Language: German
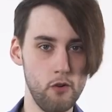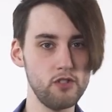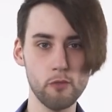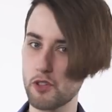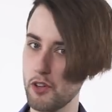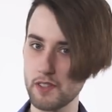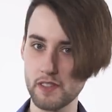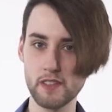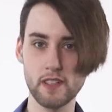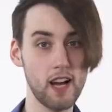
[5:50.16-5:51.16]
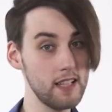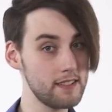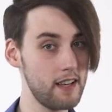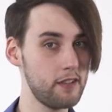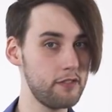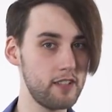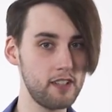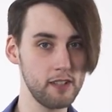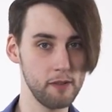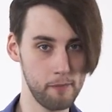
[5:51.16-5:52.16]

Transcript: Und zum Schluss, ganz einfach,